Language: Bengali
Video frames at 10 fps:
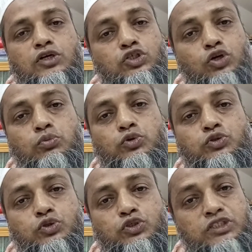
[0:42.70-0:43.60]
সর্বোচ্চ
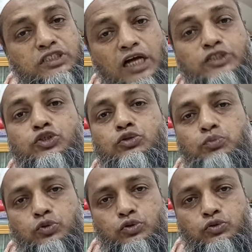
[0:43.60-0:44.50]
সাতজন
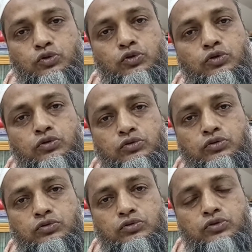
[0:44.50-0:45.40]
পর্যন্ত
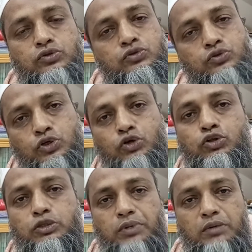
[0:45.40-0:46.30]
শরিক
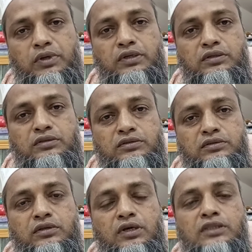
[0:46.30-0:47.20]
হতে পারবে
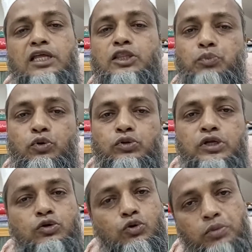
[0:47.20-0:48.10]
তাদের পক্ষ
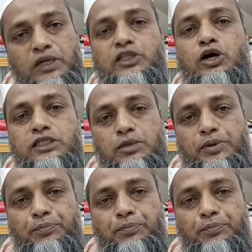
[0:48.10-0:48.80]
থেকে কোরবানি দেওয়া যাবে